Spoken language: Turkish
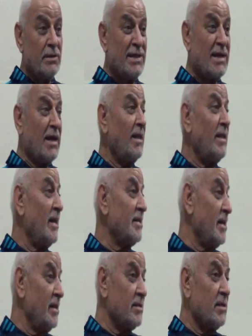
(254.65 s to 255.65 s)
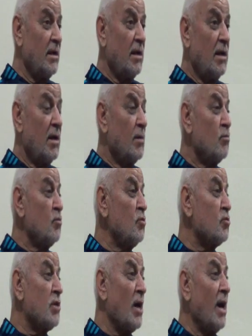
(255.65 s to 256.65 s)
Dikkat ederseniz
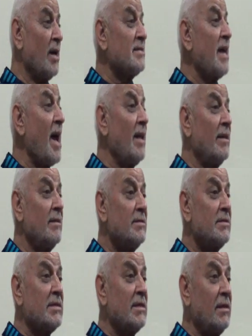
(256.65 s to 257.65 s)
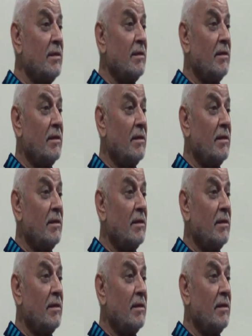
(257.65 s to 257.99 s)
Musa sensin.